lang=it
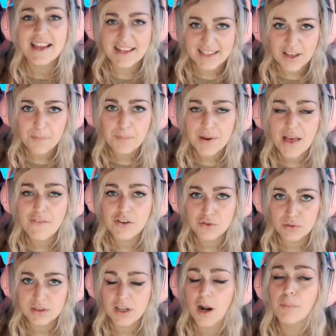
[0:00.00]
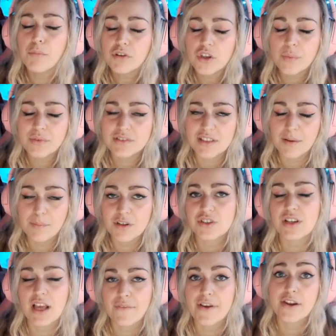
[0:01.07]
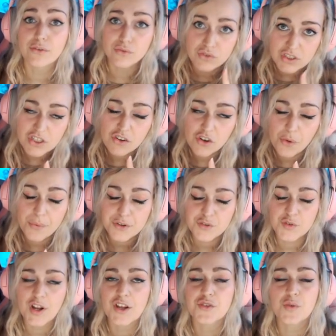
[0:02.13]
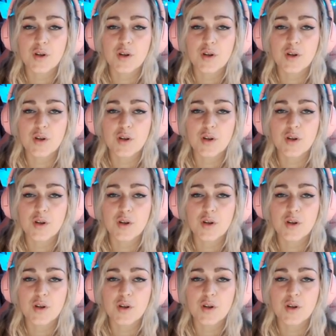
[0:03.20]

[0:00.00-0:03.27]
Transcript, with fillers: il gameplay vi risulterà molto più semplice che avere un singolo personaggio a